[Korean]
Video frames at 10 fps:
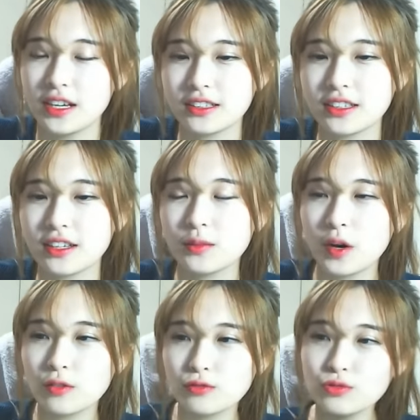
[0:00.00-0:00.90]
근데
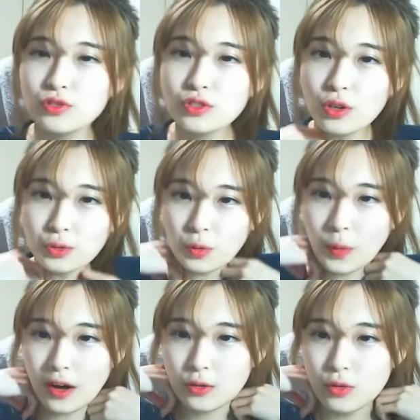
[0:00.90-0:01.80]
막 우는 것도
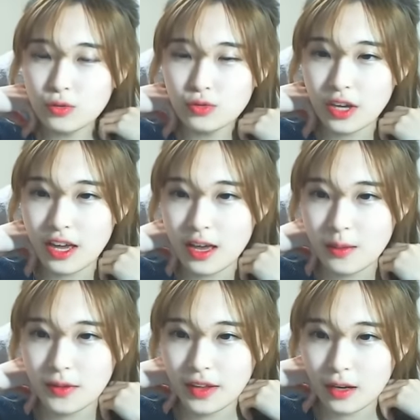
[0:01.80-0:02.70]
방송 중에
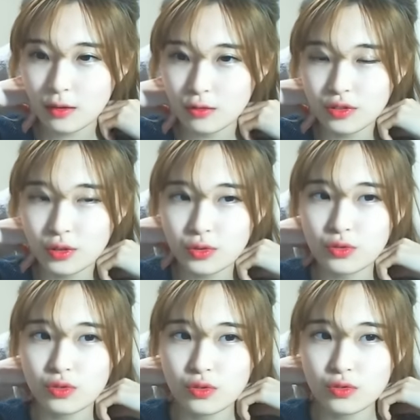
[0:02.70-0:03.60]
맨날 우는 것도
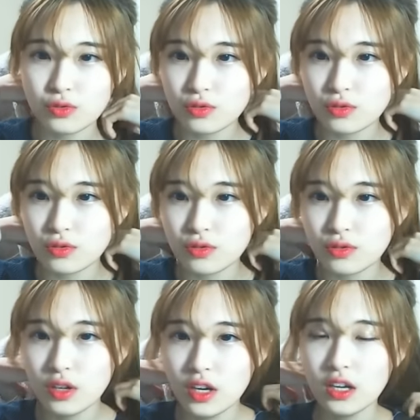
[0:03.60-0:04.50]
그렇고